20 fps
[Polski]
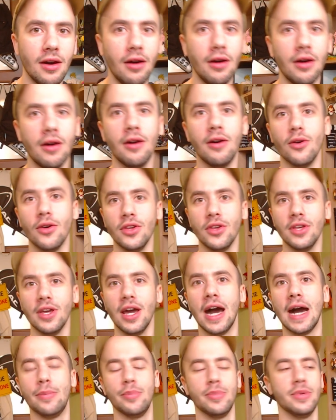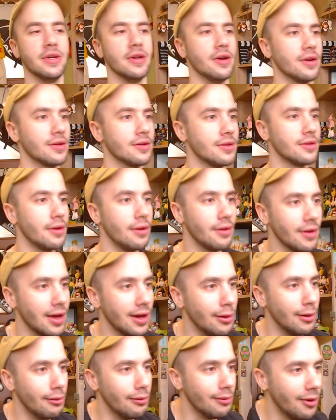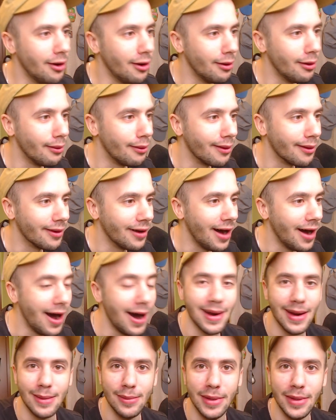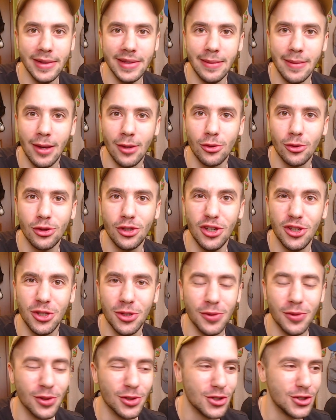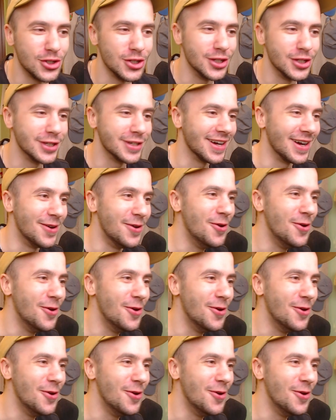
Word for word: O, ja pierdolę. O, ale będę miał tytuł odcinka.